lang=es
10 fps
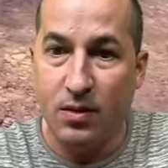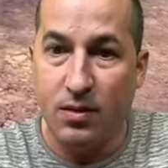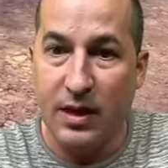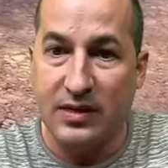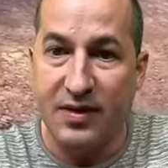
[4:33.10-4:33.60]

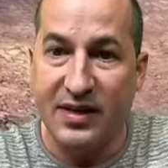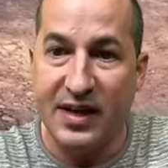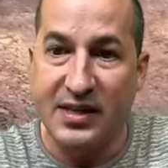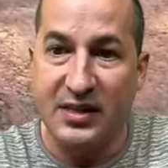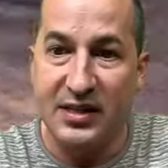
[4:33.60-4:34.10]
Hace falta que el e
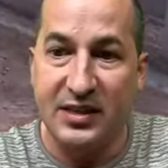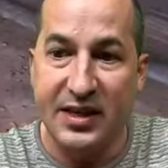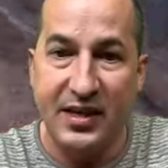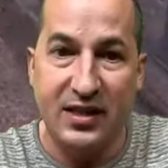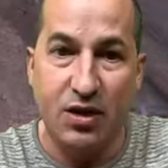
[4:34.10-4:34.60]
IC7 se
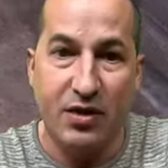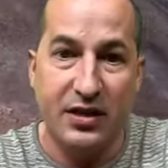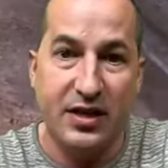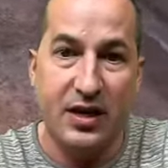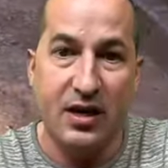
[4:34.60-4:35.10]
quite lo que es
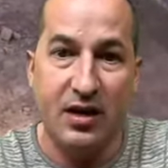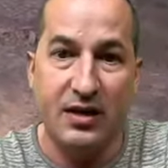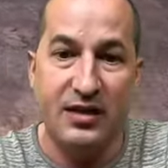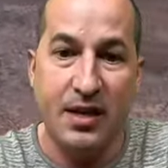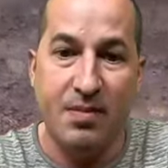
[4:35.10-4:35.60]
el
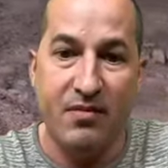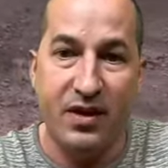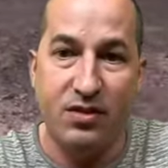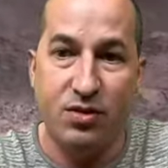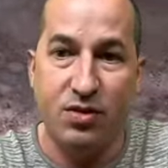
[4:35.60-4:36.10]
100, e
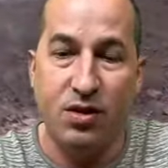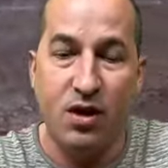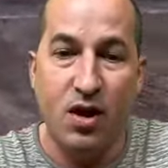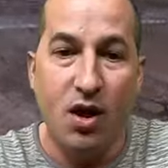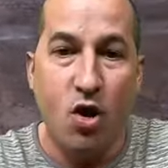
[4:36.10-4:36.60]
perfecto.
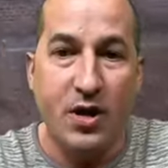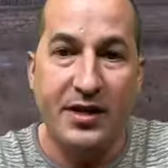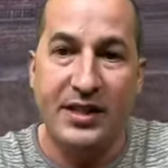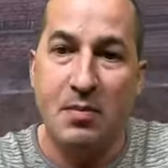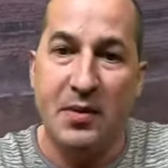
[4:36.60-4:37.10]
Ok,
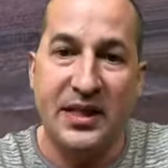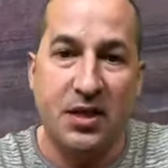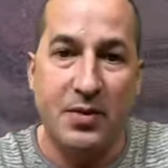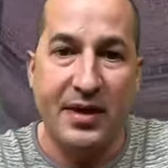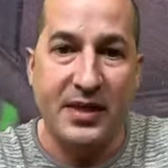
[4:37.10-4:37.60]
hicimos bastante
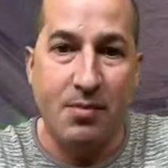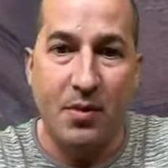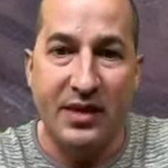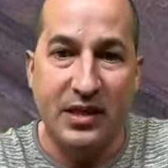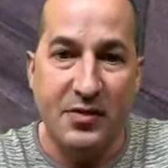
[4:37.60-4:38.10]
bien, hicimos
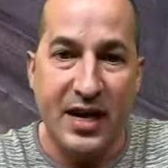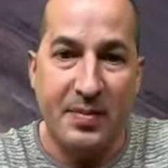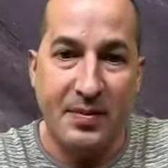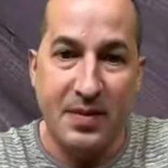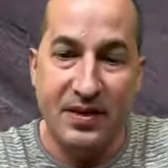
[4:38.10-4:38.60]
bastante bien la
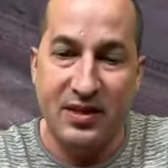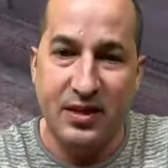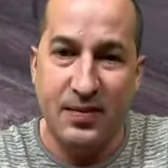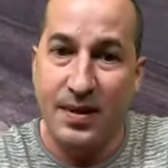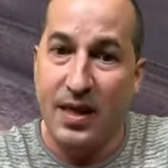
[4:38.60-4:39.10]
primera partida.
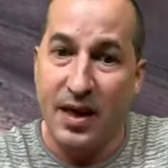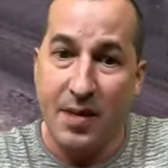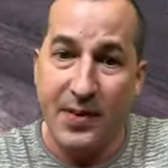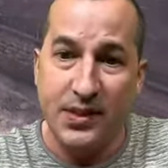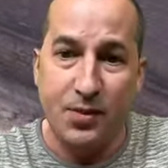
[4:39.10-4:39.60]
Al
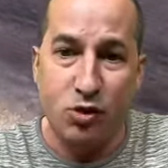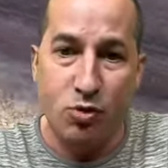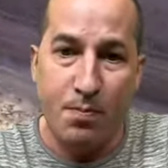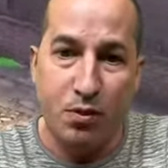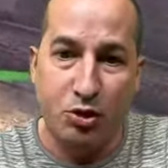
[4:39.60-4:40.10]
principio estuvo
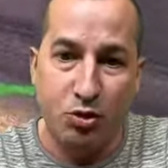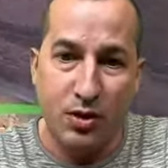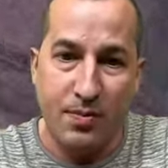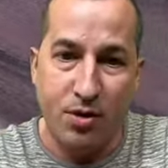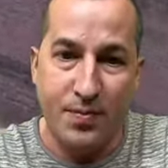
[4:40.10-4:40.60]
un poco
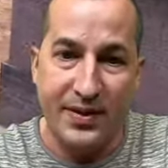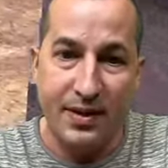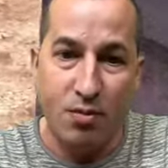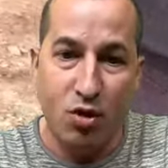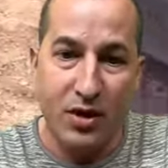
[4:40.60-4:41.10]
chunga, porque
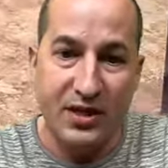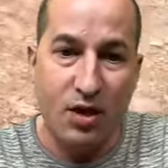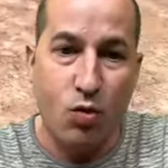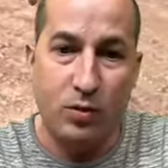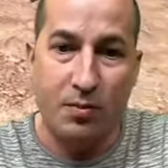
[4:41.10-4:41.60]
perdimos lo que es el
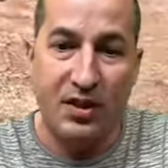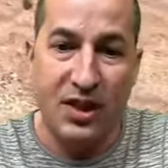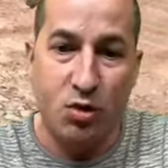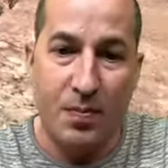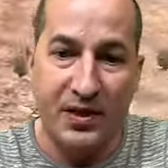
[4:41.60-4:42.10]

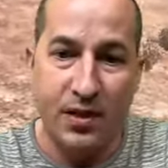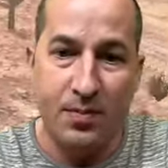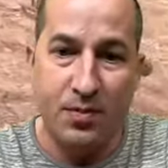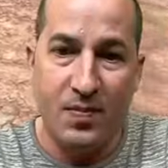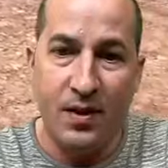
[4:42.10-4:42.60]
4005 al
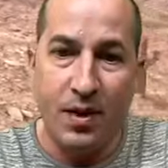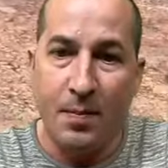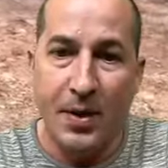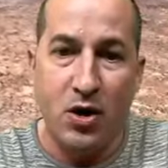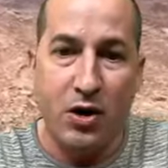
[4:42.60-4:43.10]
principio,
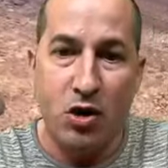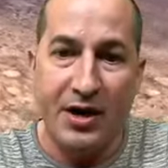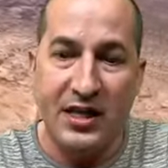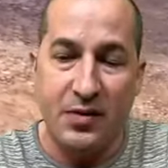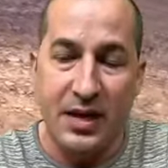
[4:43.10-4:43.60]
pero yo creo que
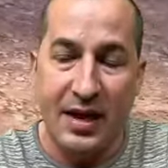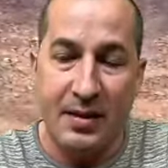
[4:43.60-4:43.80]
hice bien